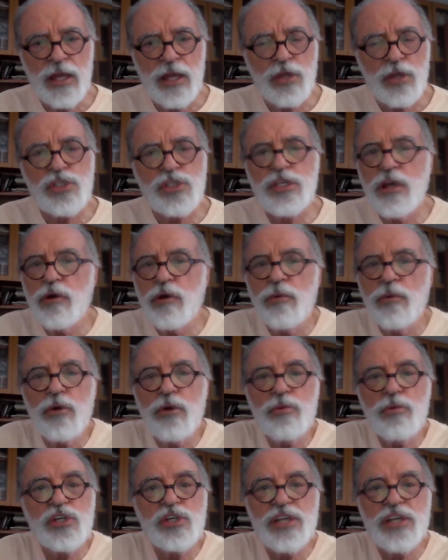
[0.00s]
Eu, tinha, eu,
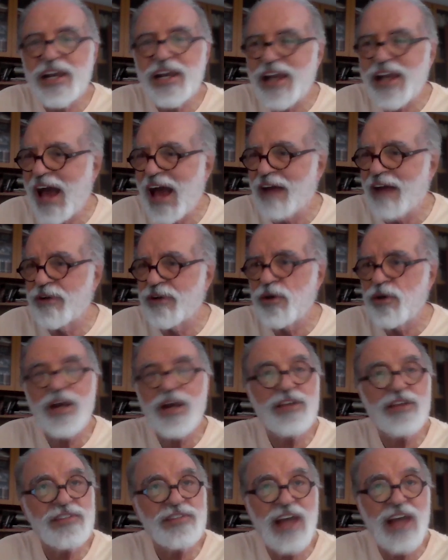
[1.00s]
eu gelava, eu
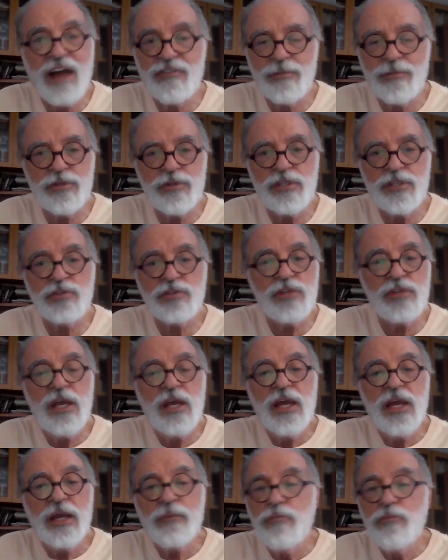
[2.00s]
rezava por Deus.
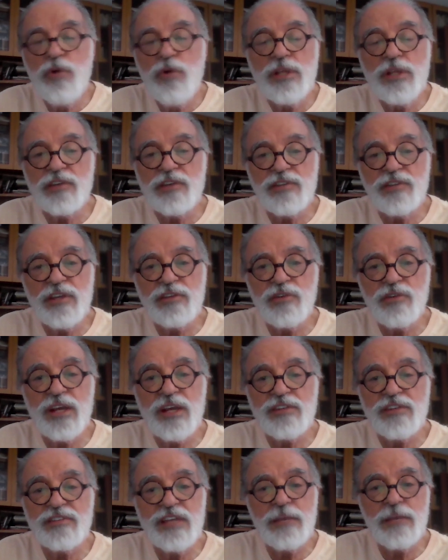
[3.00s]
Muitas vezes eu
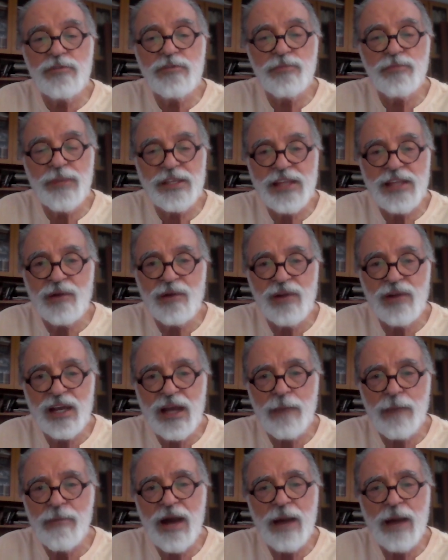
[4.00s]
rezei para o espetáculo
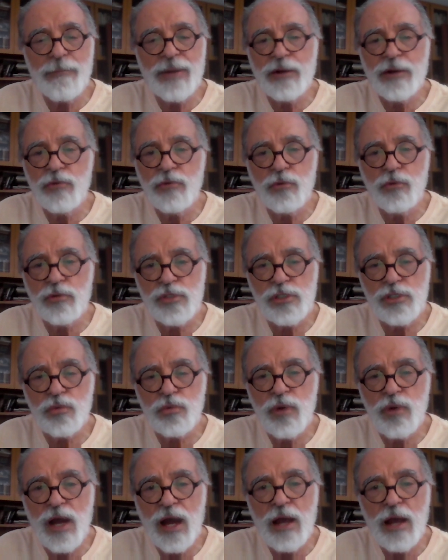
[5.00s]
acabar, para não
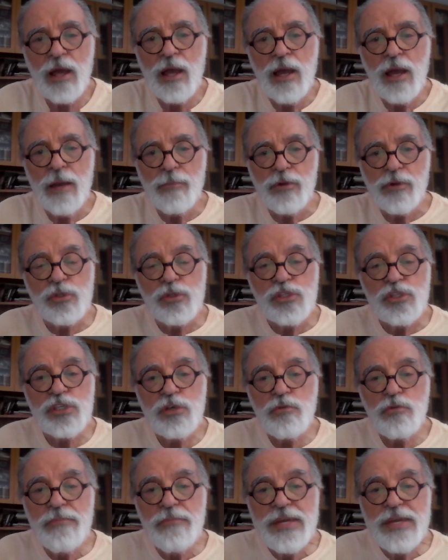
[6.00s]
continuar, porque eu
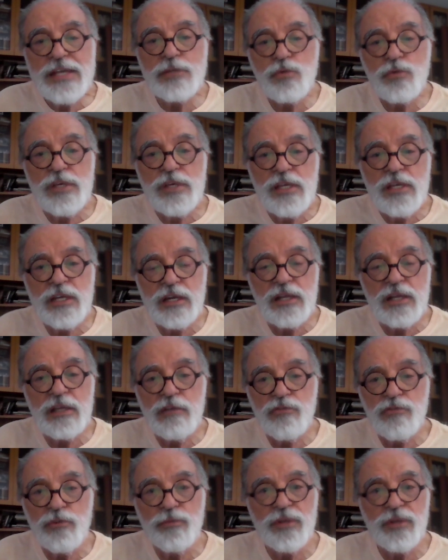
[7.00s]
tinha um medo
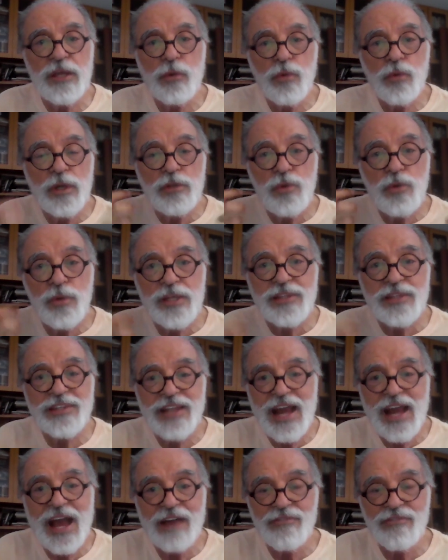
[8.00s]
incrível, porque quando eu
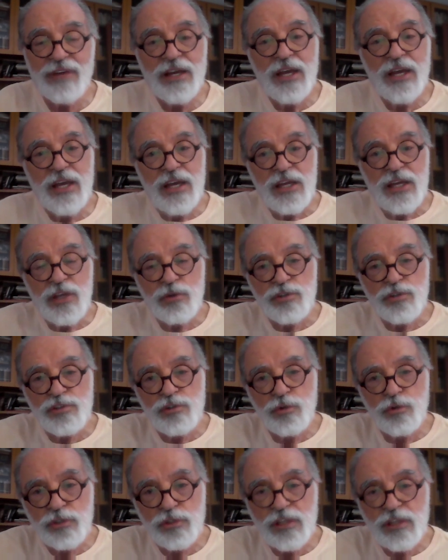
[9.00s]
entrava, eu
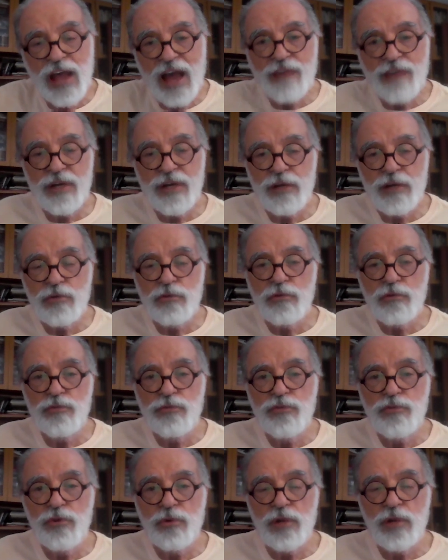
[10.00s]
soltava o
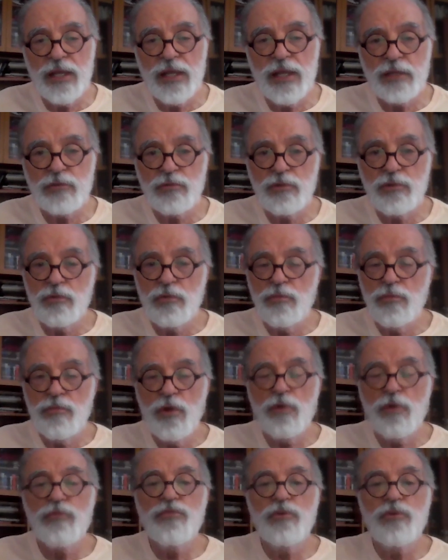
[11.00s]
violento, o
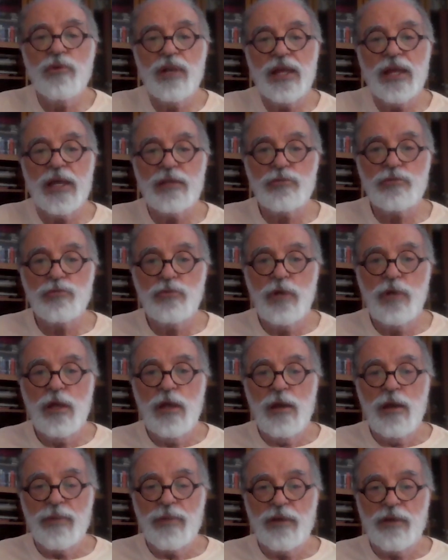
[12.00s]
meu violento
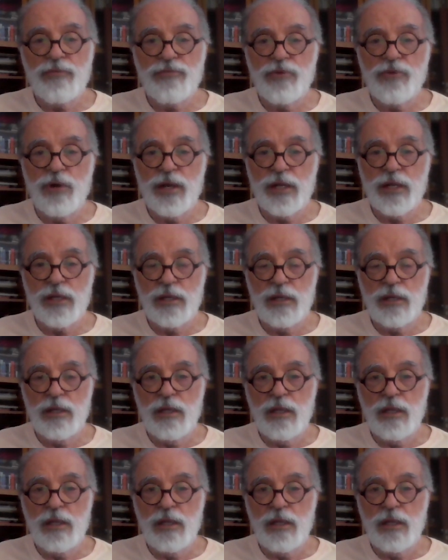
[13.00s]
para fora.